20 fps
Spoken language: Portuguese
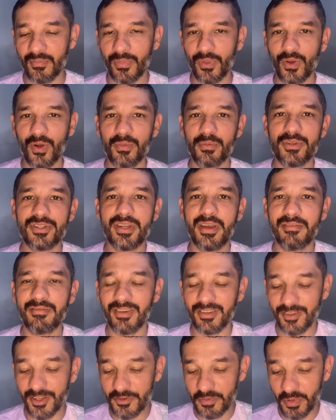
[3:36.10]

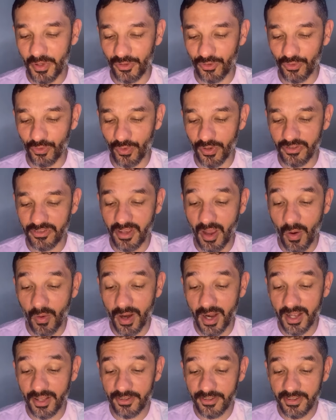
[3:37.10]
observando as pessoas que
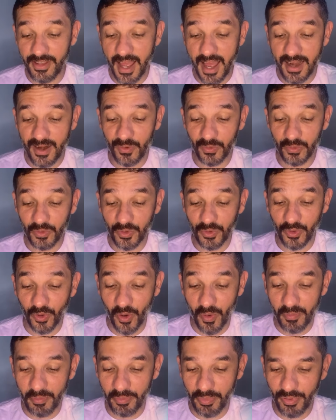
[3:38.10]
alcançaram o
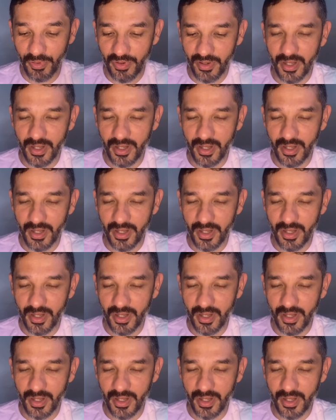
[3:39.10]
topo,